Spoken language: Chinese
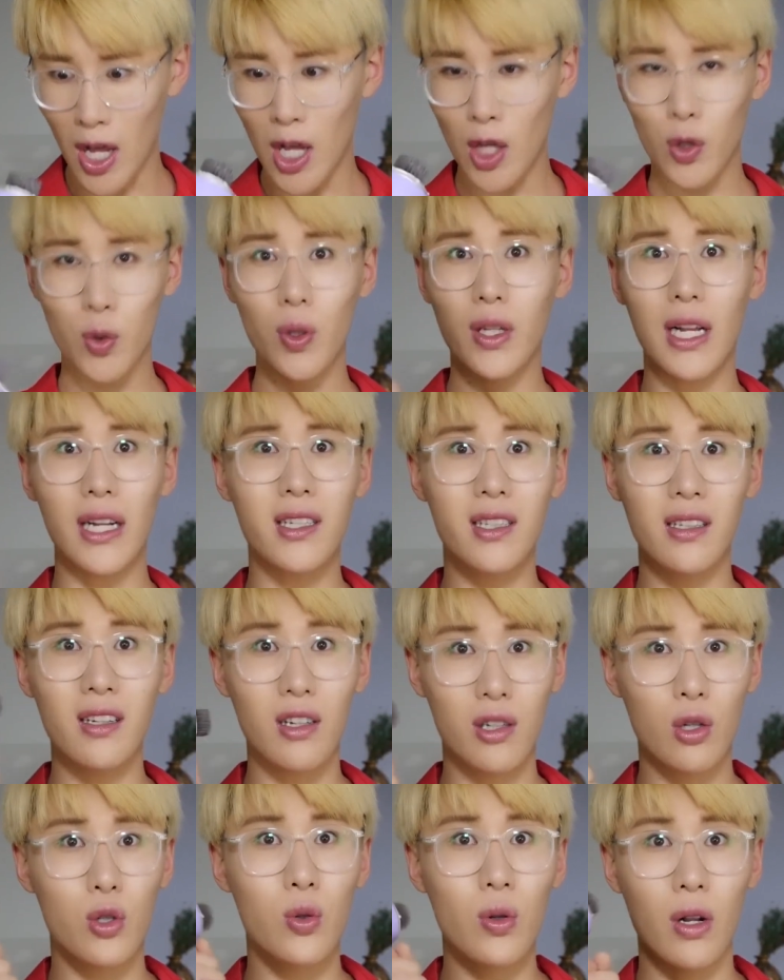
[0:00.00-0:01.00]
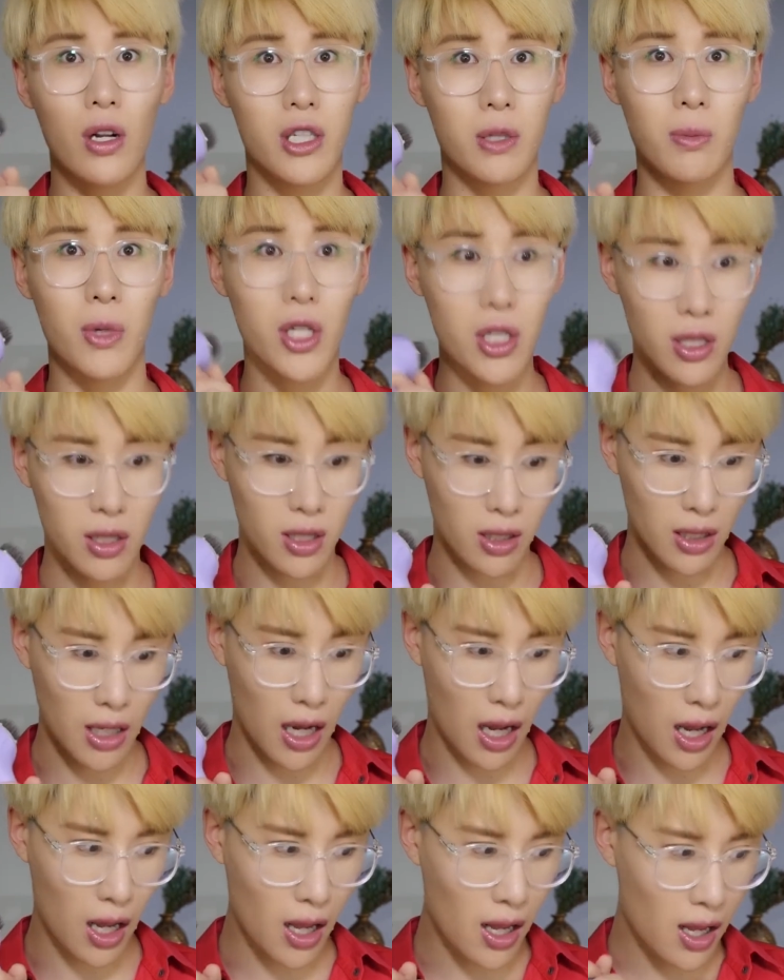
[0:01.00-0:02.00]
所以它真的是做了什么事情的？